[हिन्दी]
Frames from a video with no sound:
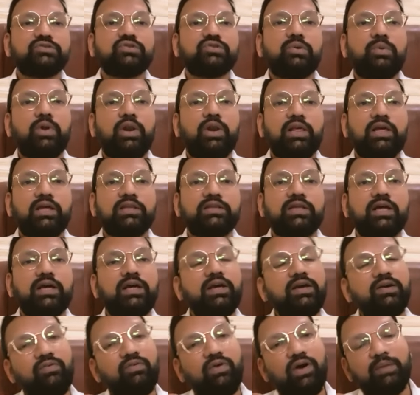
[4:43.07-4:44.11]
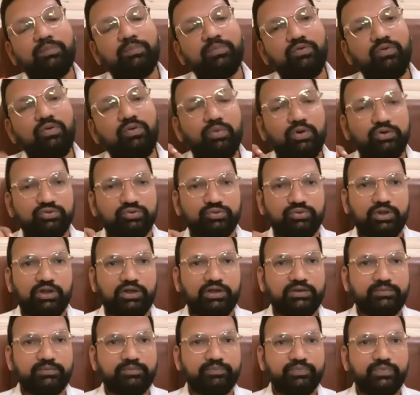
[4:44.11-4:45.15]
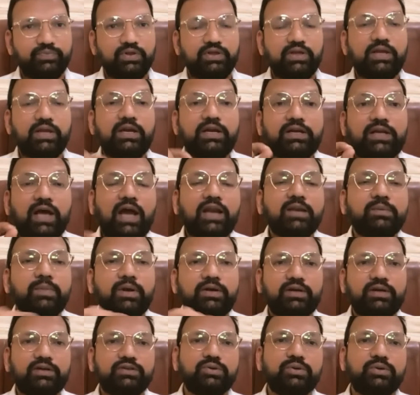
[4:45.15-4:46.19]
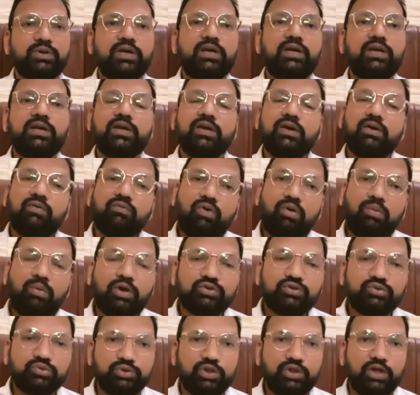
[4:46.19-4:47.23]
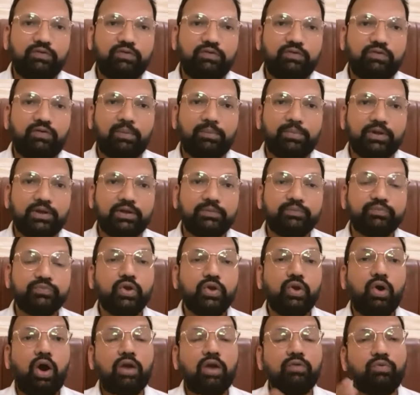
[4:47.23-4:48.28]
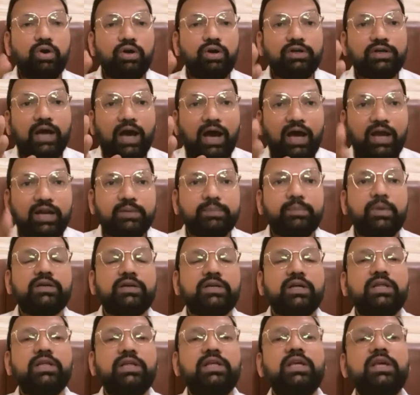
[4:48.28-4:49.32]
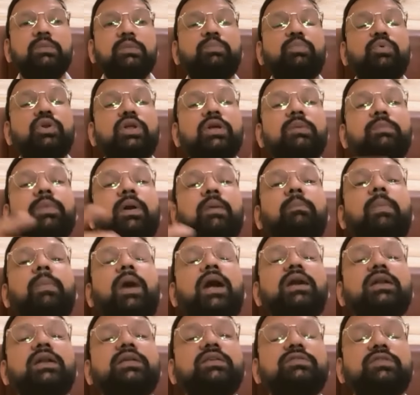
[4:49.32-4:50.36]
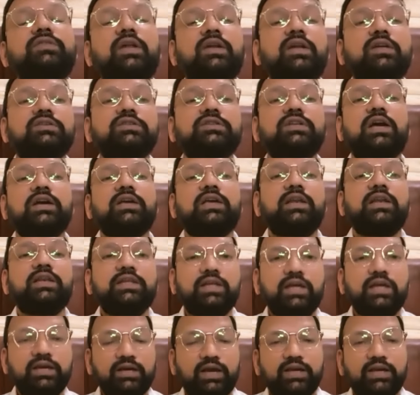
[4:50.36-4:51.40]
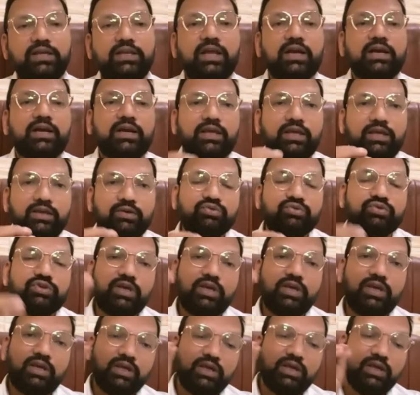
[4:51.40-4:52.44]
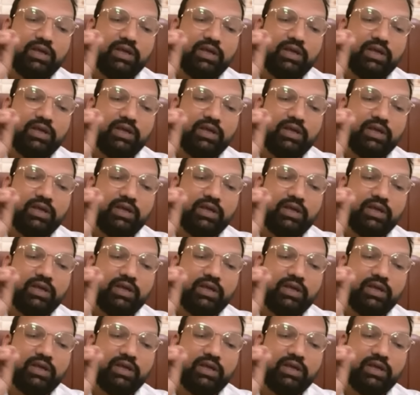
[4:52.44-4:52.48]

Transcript: जिसको बोला जाता है वहां पे वो मौजूद है यानी डार्क मैटर जो है वो मौजूद है वहां पे और वो डार्क मैटर ही पूरी ब्रह्मांड की संरचना के लिए कहीं ना कहीं उसकी